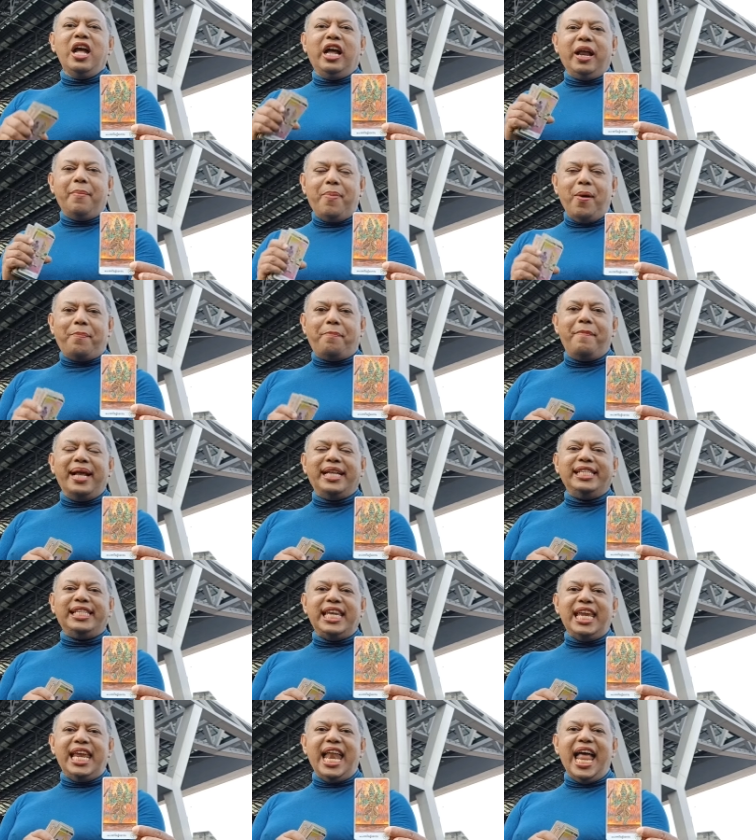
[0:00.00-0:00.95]
ระบบบัญ
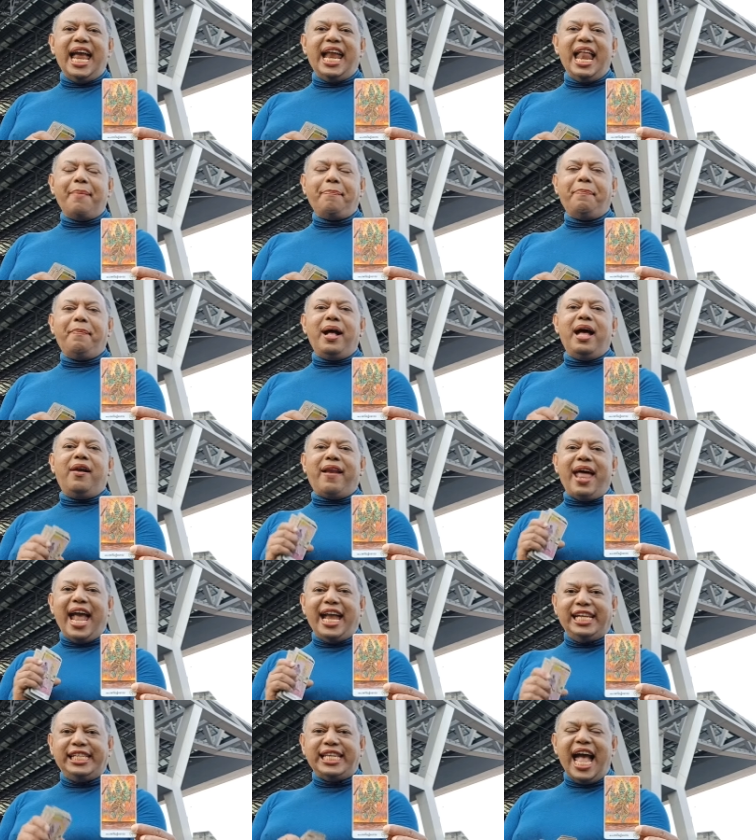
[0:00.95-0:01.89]
ชีรายรับ
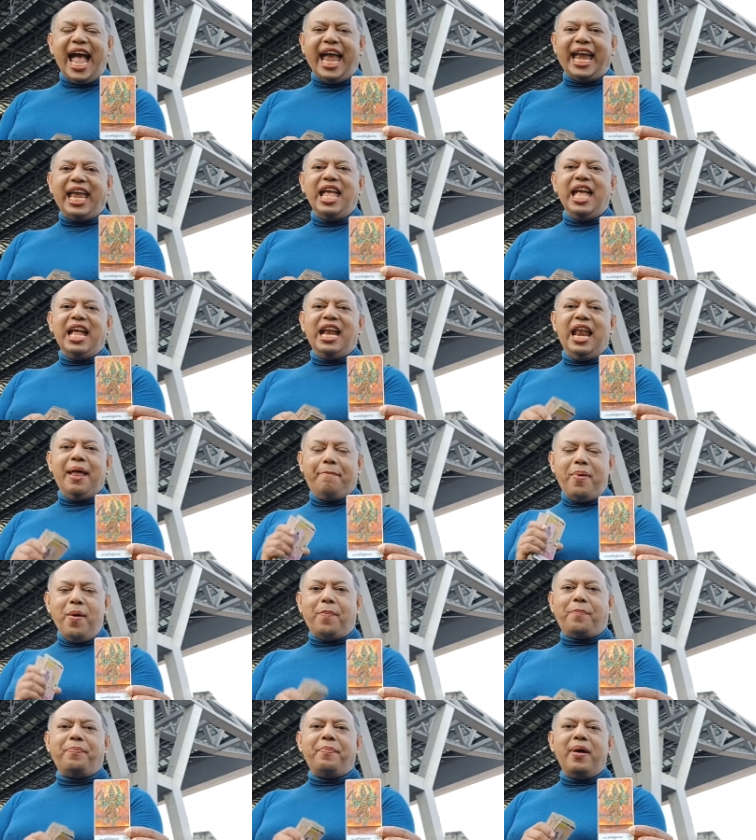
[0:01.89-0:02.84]
รายจ่ายระบ
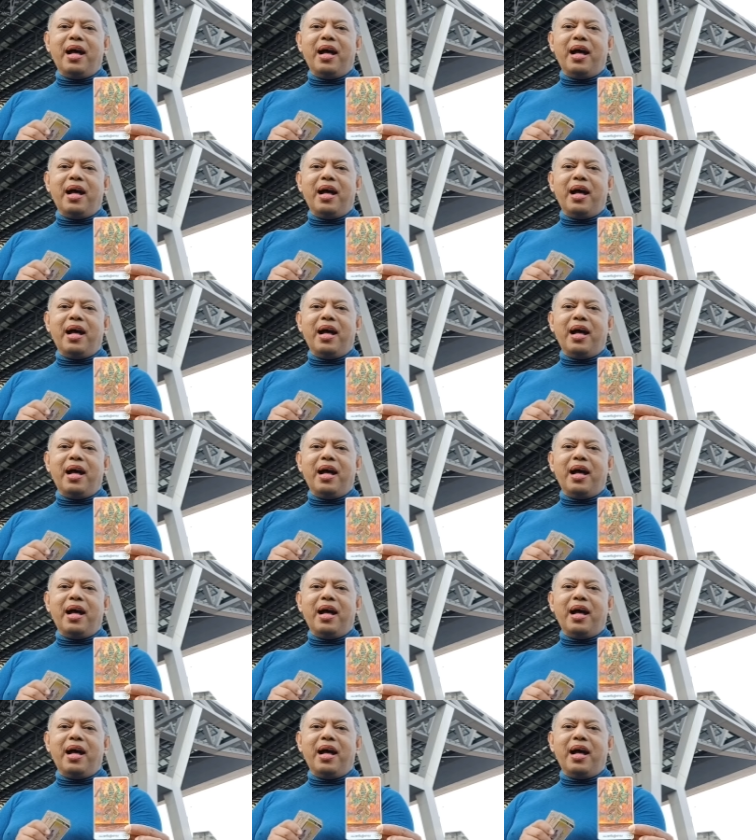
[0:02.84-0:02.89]
บ